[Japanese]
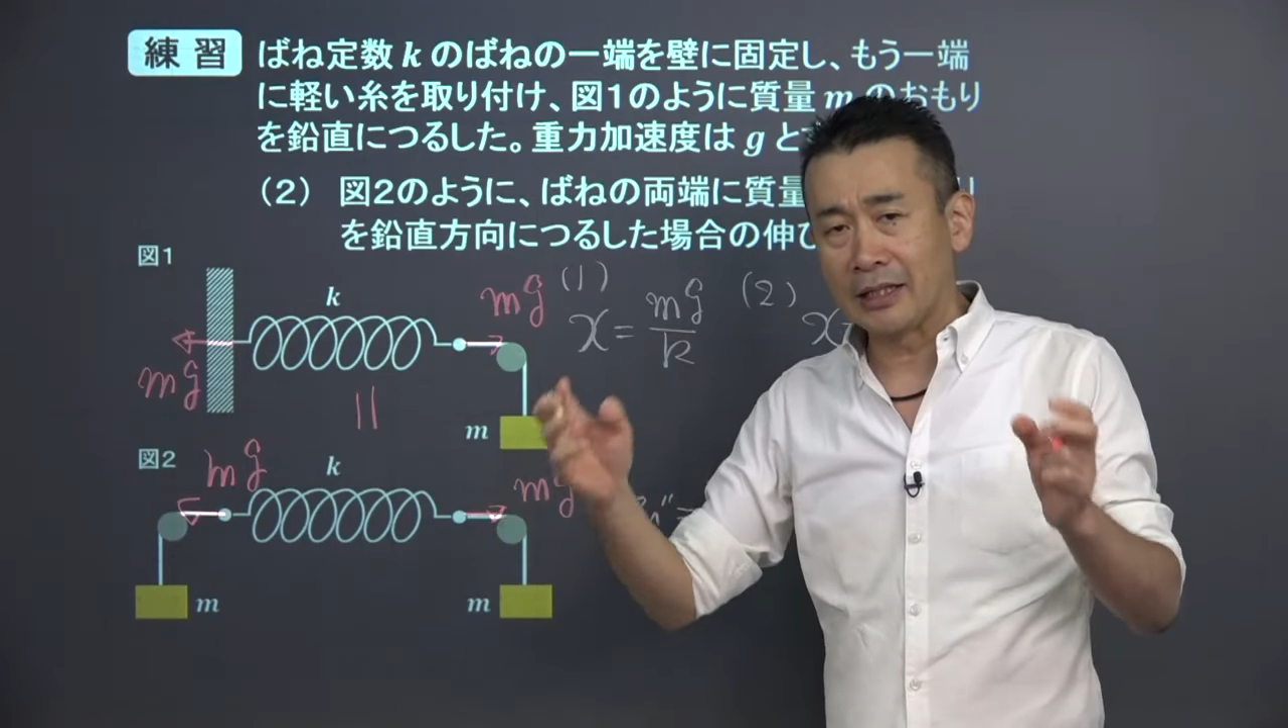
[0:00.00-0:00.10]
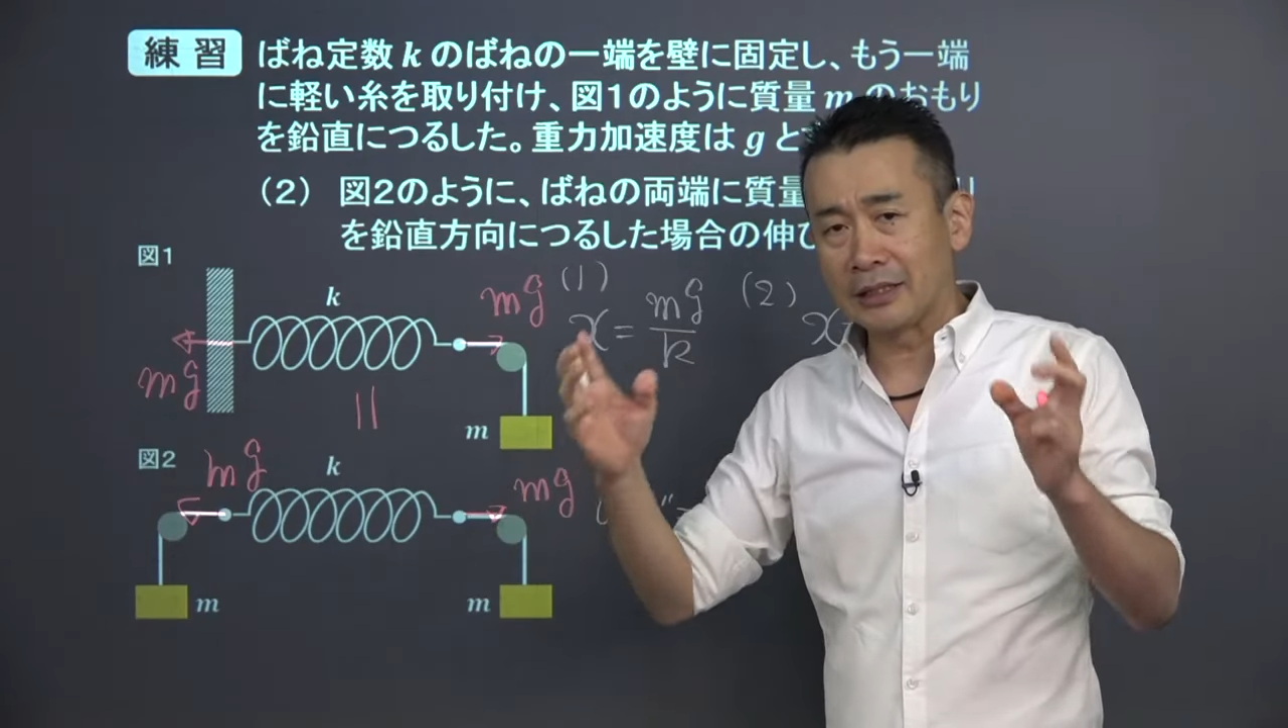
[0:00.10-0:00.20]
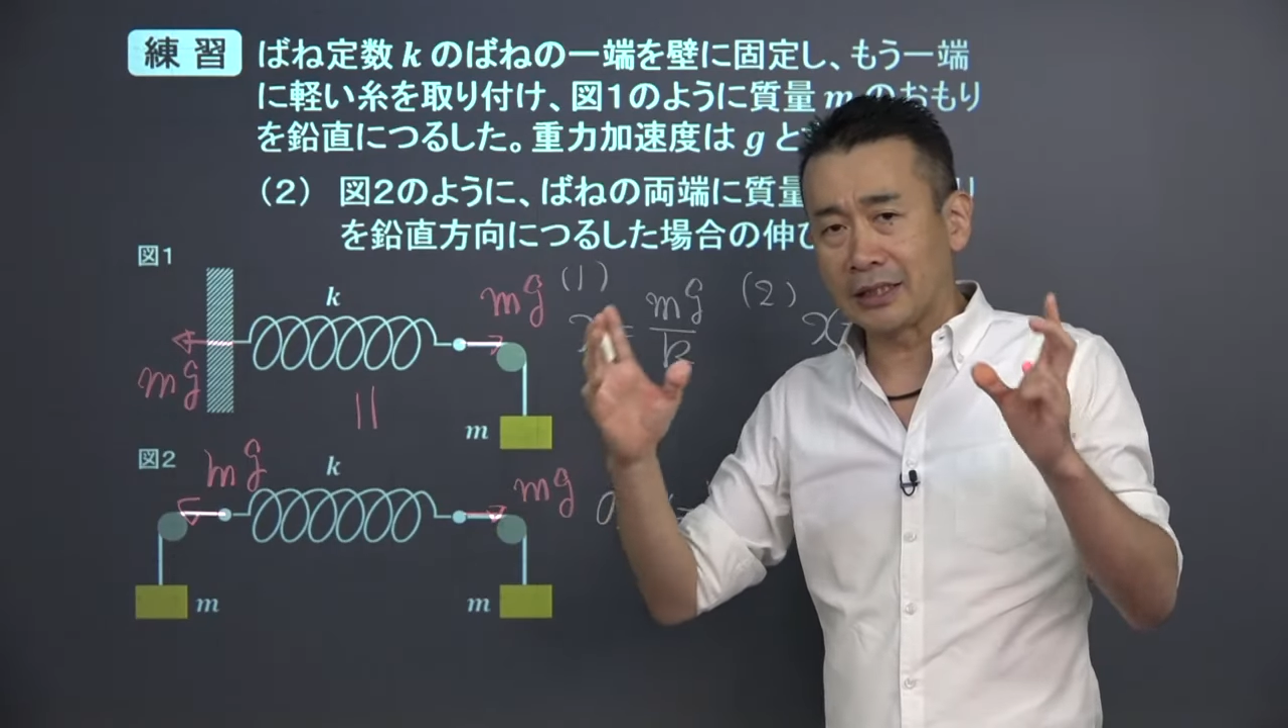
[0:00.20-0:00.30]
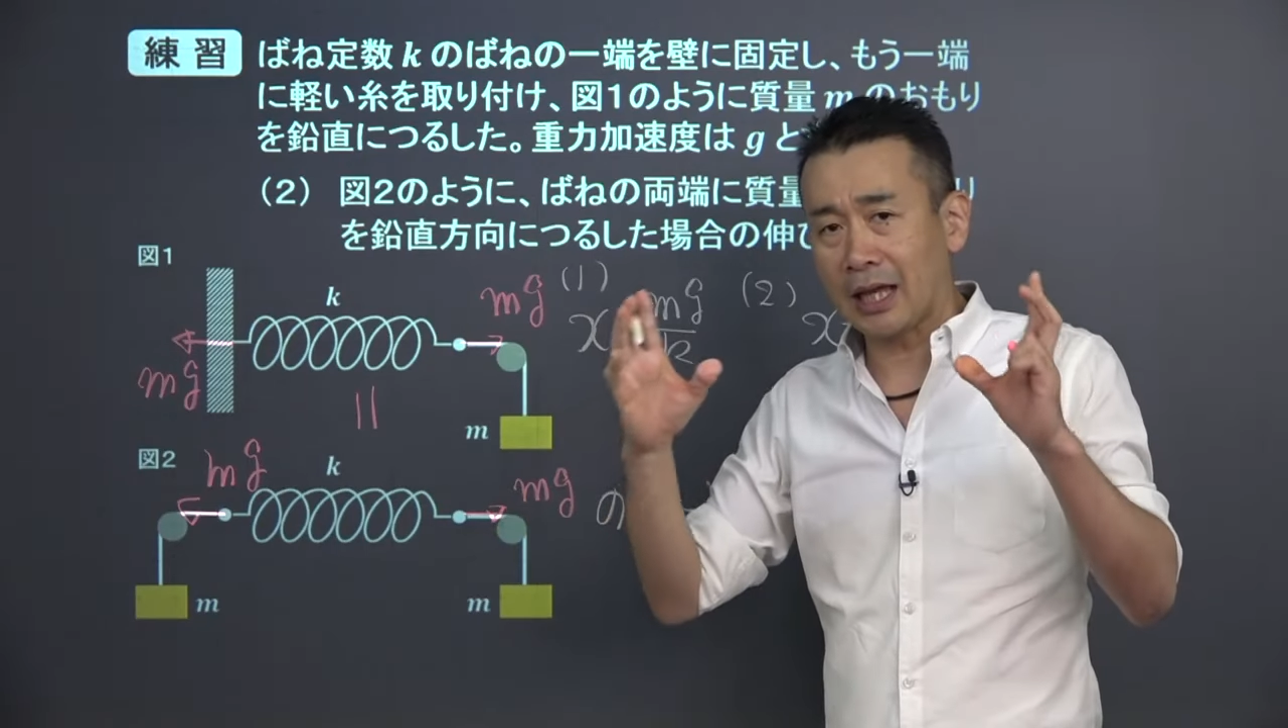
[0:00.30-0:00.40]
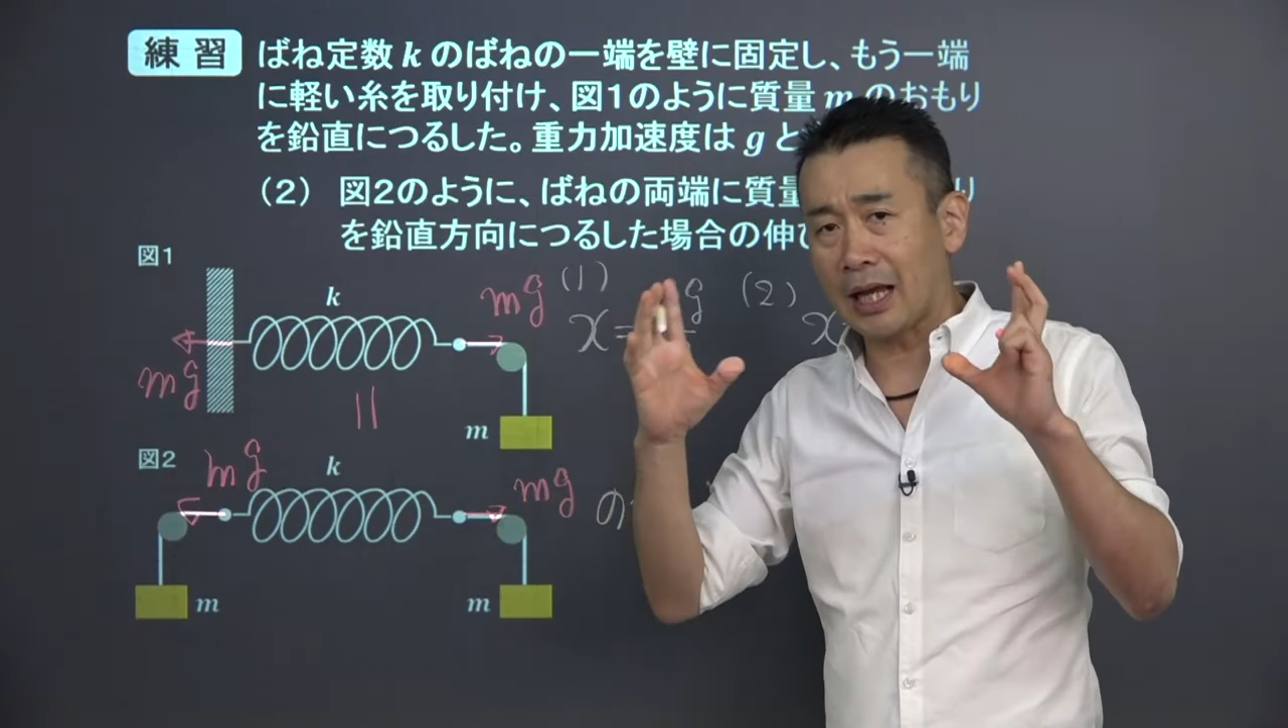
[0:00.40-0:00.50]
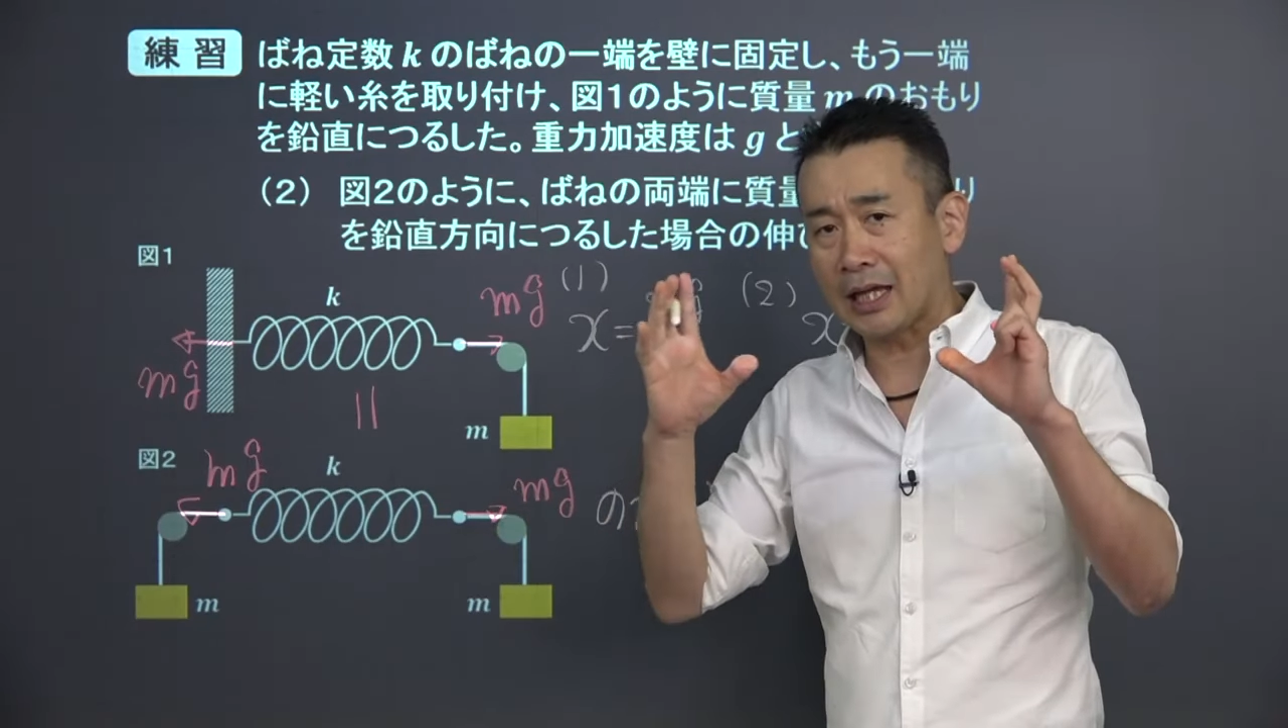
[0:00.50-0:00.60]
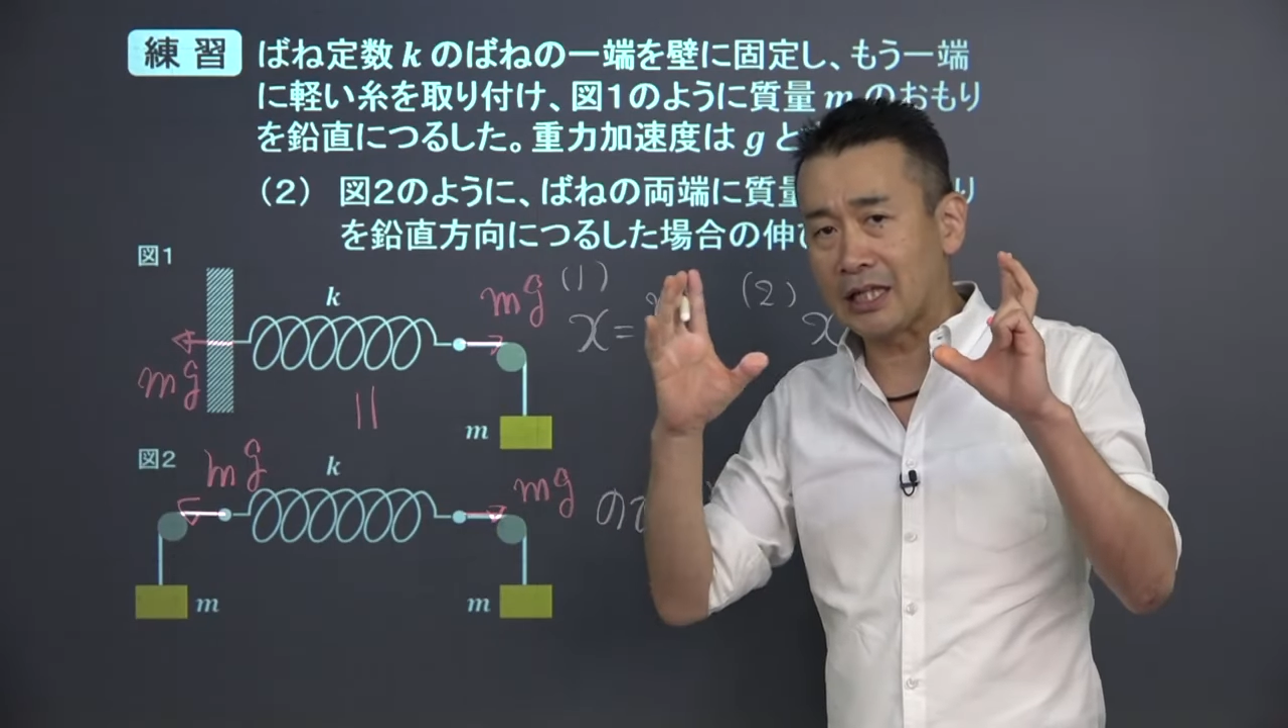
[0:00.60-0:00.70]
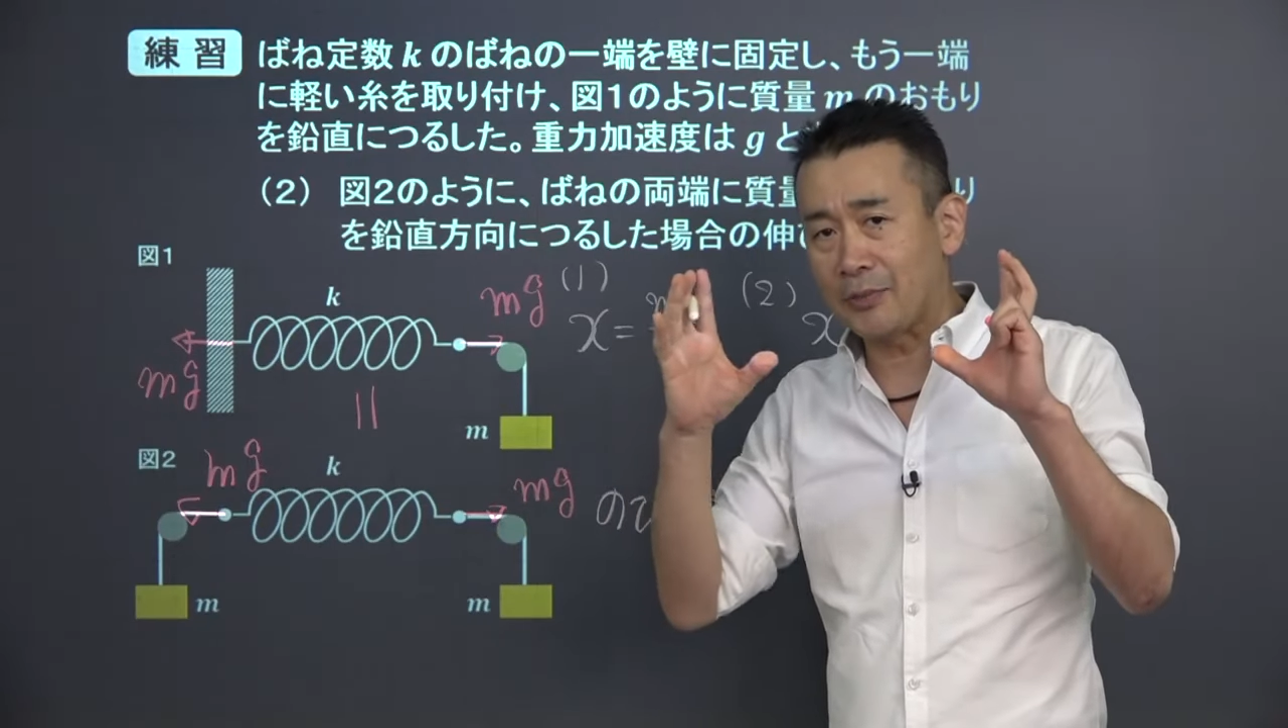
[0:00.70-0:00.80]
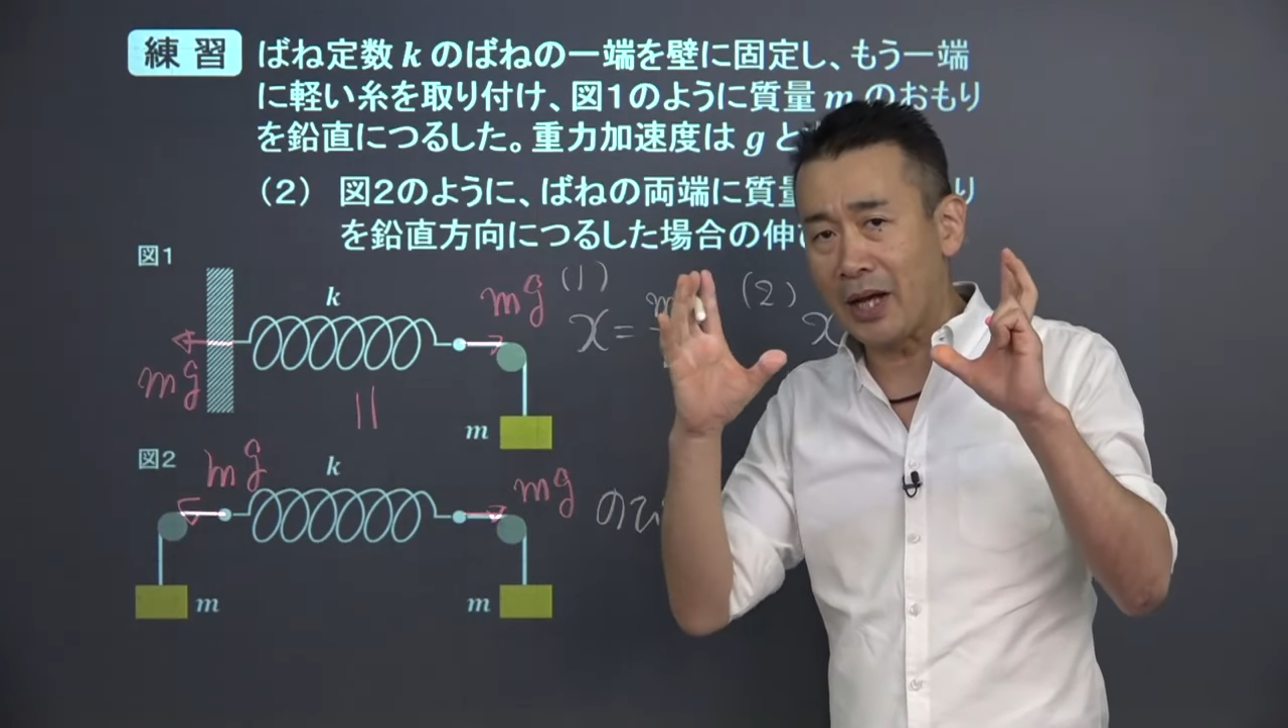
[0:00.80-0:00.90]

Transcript: 力が2